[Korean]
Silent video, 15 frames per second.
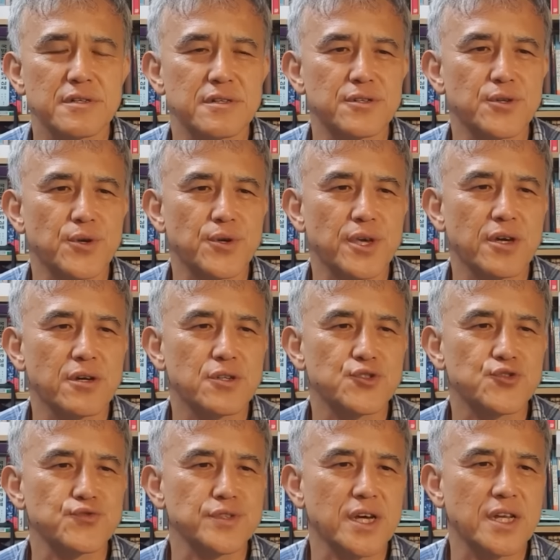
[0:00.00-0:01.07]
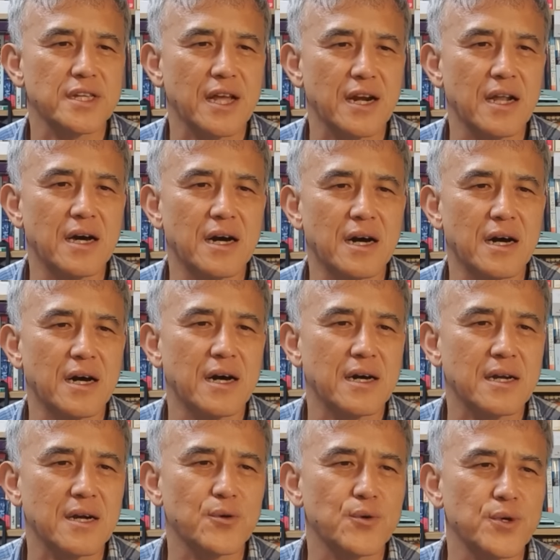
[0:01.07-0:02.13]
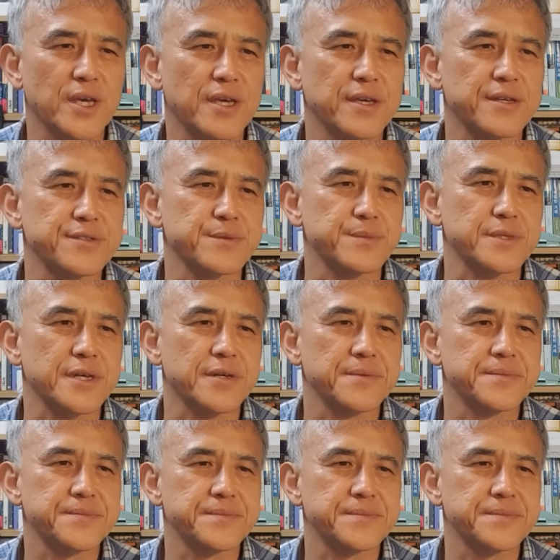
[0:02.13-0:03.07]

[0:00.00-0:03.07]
의료 개혁을 중단해 달라라고 얘기했습니다.